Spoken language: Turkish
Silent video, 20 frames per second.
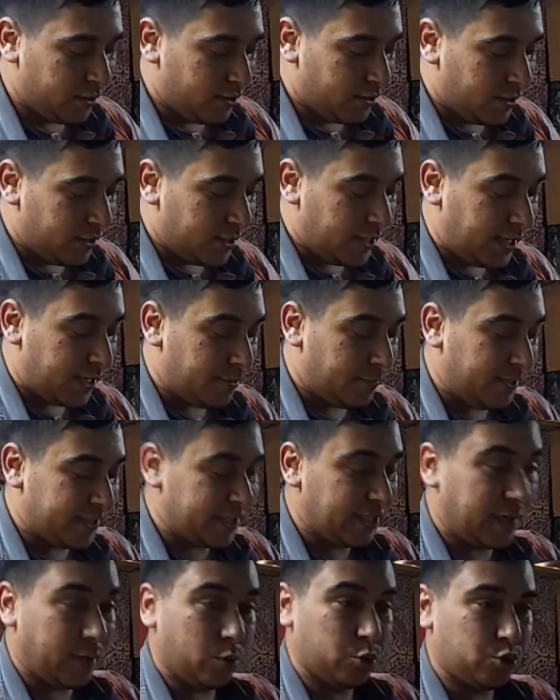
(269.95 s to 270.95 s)
Evet. Yani
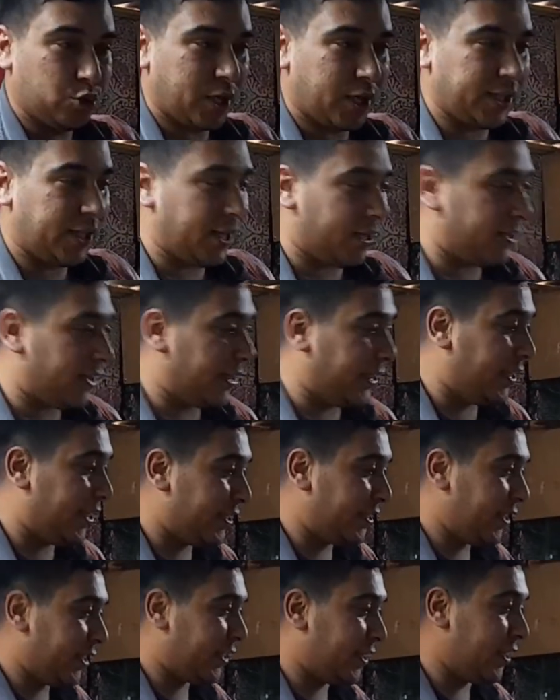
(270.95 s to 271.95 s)
mesela uçarken de
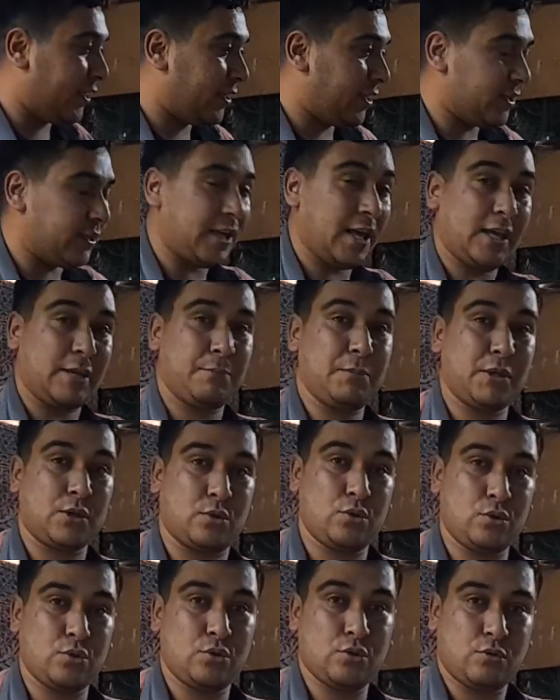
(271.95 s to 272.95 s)
yerdeyken de tek bir
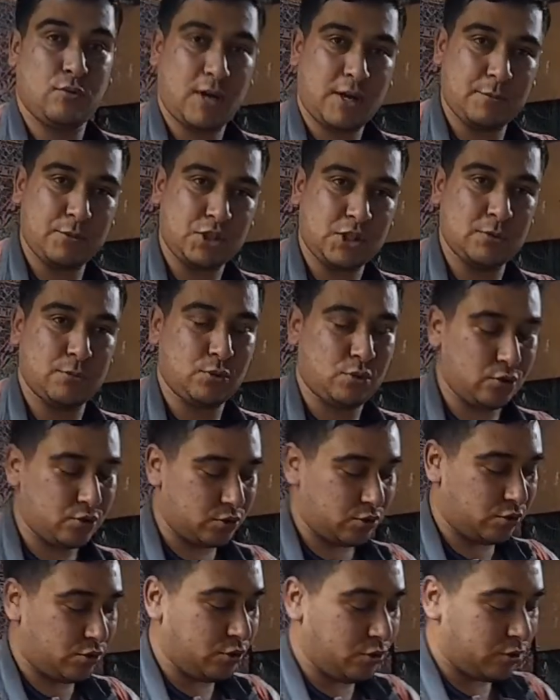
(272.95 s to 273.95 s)
kuyruğu varmış gibi
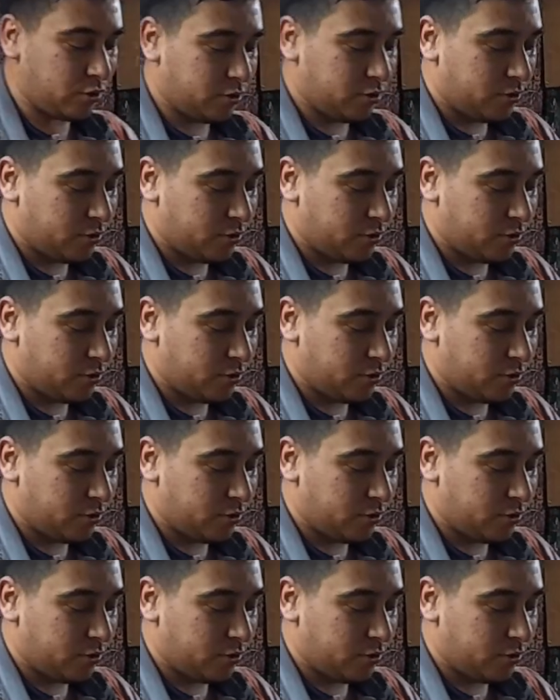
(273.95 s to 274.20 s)
gözüküyor.